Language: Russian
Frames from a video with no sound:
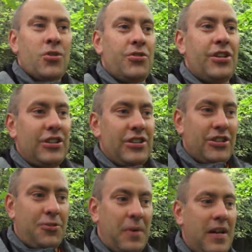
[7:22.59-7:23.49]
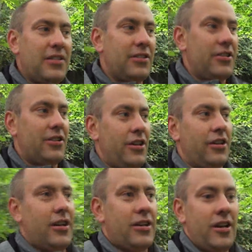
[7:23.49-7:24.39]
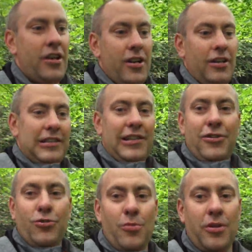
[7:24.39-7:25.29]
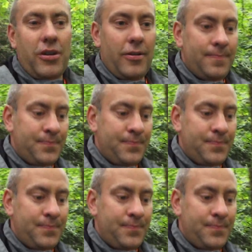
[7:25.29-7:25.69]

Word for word: То есть они где-то спрятаны, такие как злые гномики.